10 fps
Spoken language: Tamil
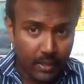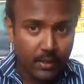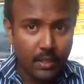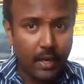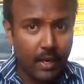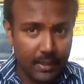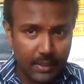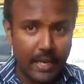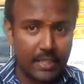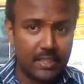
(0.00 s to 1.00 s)
இந்த
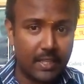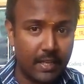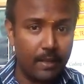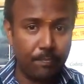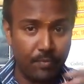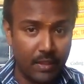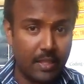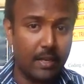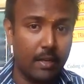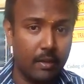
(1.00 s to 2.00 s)
கன்ட்ராக்ஷனை
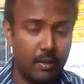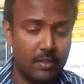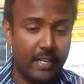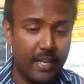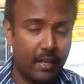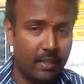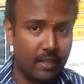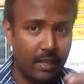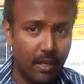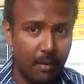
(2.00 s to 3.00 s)
இந்த செடி
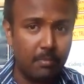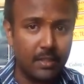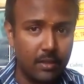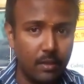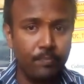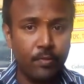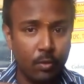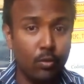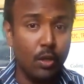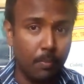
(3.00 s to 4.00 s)
இந்த ஹேர்ப் வந்து
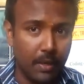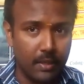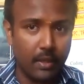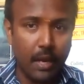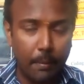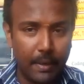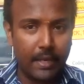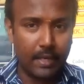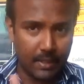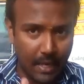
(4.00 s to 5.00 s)
உண்டு பண்ணுது
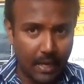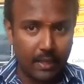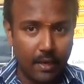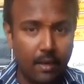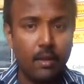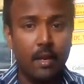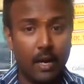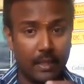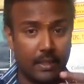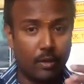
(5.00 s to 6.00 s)
அப்படிங்கிறதுனால தான்
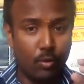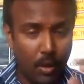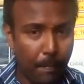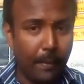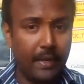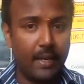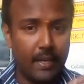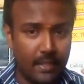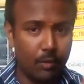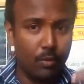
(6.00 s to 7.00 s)
அந்த குறிப்பிட்ட
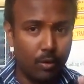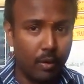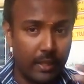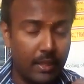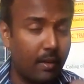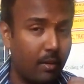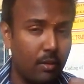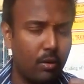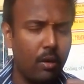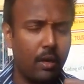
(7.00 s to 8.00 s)
இதை உட்கொள் இந்த
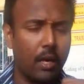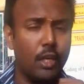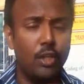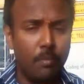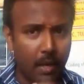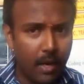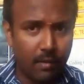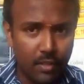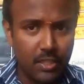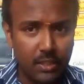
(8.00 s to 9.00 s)
இது ஒரு
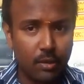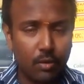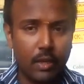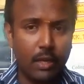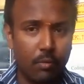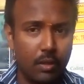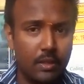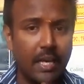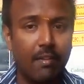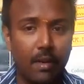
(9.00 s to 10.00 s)
கடுமையான விஷத்தை கொண்ட ஒரு
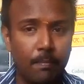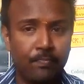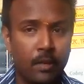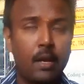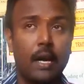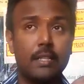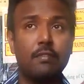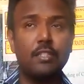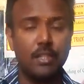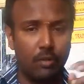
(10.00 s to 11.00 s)
தாவரம் அந்த
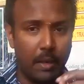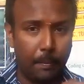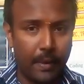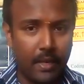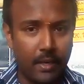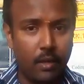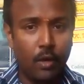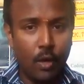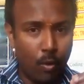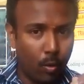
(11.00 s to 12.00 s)
விஷத்தினுடைய பேர்
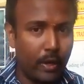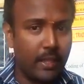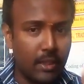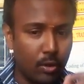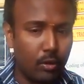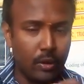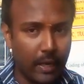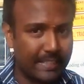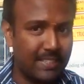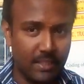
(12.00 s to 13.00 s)

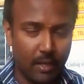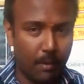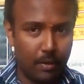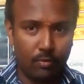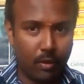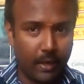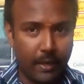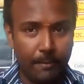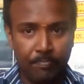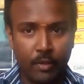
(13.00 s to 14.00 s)
ஒனேந்தோடாக்சின் அப்படின்னு
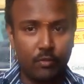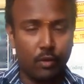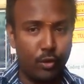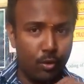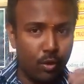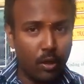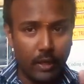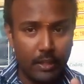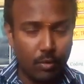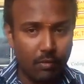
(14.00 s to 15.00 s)
சொல்கிறாங்க ஸோ நியூரோ
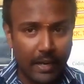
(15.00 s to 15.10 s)
இது ஒரு